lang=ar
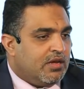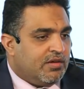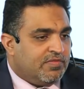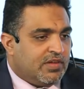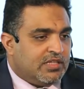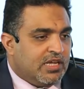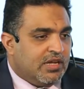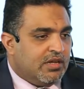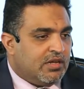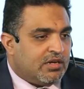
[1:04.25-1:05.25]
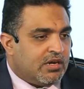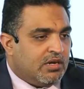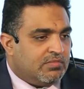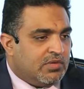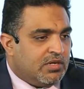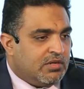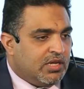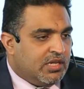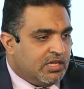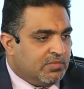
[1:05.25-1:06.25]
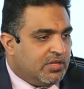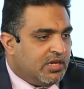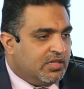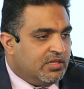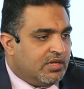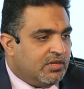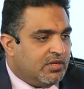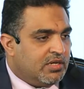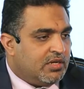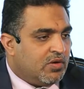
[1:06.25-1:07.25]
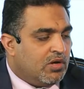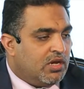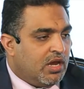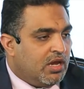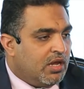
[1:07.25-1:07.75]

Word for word: فده رقم آه، يعني كبير جدا من كل